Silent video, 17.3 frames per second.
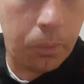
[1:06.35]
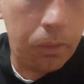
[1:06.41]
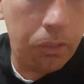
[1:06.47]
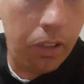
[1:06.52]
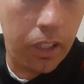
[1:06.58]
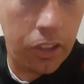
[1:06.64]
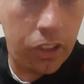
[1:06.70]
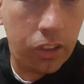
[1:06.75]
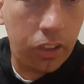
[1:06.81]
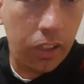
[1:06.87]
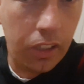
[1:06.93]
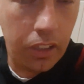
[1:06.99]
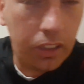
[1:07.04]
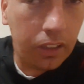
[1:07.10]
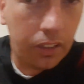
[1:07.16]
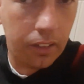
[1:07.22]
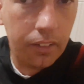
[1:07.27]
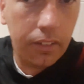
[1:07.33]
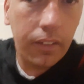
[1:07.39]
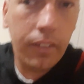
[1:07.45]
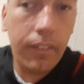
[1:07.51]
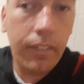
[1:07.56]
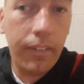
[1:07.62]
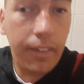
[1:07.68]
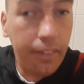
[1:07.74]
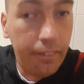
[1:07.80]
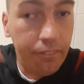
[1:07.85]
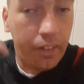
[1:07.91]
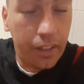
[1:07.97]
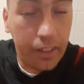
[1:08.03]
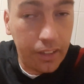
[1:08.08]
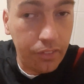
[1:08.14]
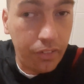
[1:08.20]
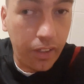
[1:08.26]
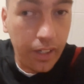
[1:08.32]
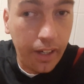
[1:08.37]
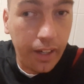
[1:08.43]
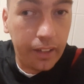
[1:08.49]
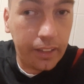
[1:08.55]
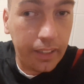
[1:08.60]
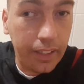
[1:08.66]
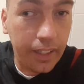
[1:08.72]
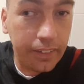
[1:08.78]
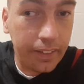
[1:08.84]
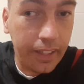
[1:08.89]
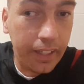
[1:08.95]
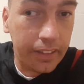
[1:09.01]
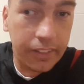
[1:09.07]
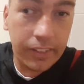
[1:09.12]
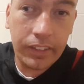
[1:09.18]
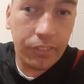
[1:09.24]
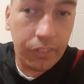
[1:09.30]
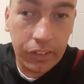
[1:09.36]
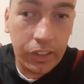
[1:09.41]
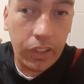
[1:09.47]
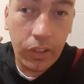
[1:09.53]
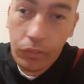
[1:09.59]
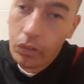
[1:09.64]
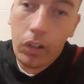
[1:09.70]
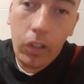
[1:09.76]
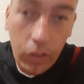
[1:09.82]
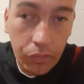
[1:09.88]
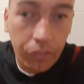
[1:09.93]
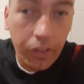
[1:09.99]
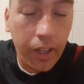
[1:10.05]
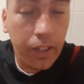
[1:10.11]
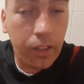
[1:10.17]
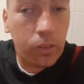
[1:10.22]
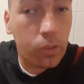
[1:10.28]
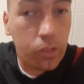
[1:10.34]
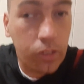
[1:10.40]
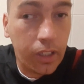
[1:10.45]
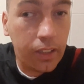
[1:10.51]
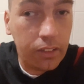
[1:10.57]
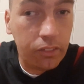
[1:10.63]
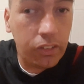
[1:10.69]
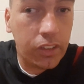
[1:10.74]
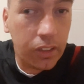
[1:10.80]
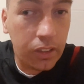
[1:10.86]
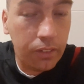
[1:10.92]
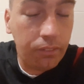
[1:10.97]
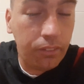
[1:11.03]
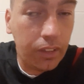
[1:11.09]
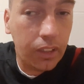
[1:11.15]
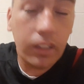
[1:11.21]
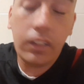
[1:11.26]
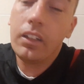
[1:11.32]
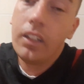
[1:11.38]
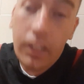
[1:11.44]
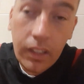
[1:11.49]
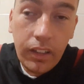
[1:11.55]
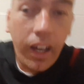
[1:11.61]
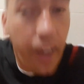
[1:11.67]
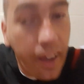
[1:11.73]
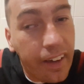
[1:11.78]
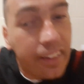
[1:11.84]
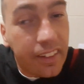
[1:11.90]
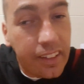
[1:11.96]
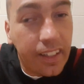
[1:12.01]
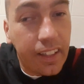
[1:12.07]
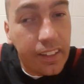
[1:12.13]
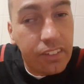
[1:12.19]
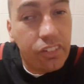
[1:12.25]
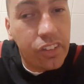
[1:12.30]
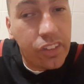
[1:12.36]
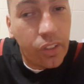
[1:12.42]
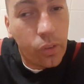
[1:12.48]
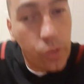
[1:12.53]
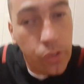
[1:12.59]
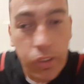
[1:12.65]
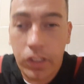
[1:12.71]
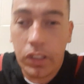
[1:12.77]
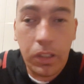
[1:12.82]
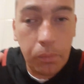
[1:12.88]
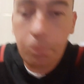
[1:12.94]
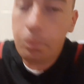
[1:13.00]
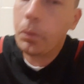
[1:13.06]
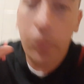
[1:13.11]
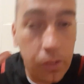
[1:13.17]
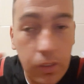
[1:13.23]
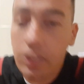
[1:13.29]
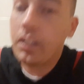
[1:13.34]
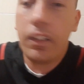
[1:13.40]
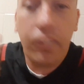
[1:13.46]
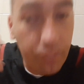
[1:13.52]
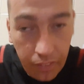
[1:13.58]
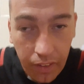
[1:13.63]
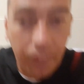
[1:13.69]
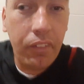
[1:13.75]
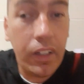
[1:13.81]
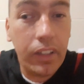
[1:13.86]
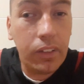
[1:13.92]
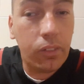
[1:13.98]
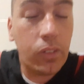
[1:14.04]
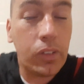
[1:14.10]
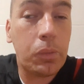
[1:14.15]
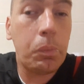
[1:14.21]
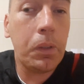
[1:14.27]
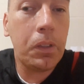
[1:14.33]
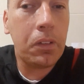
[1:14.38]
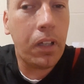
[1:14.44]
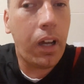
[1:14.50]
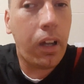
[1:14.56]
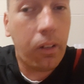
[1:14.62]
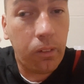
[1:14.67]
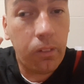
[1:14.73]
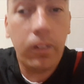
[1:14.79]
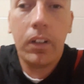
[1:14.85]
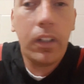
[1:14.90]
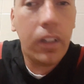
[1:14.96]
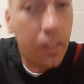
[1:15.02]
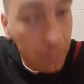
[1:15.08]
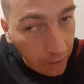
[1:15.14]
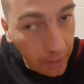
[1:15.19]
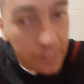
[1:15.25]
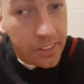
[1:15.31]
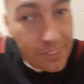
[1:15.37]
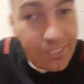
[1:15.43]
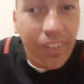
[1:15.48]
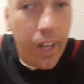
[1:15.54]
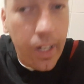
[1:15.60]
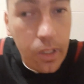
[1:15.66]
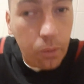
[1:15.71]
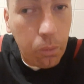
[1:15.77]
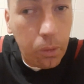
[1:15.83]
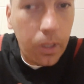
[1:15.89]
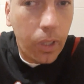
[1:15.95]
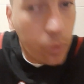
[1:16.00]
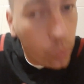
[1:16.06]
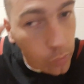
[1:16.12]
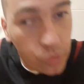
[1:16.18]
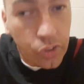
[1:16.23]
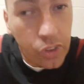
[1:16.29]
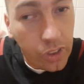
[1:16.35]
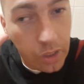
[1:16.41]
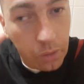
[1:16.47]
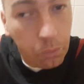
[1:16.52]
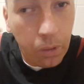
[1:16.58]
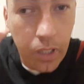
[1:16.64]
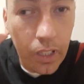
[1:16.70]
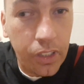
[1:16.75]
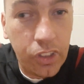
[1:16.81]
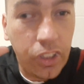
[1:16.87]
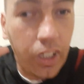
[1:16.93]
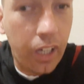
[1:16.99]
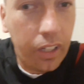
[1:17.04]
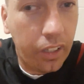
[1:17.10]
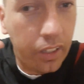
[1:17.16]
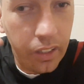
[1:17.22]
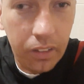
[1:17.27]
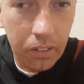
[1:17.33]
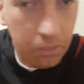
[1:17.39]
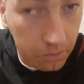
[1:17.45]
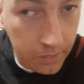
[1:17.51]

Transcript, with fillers: Poi vi lascio i link. Mi arriverà anche la terza perché io voglio fare tutta la divisa del Milan. Anche la divisa rossa del portiere è veramente uno spettacolo. Anzi, meglio quella rossa che quella gialla.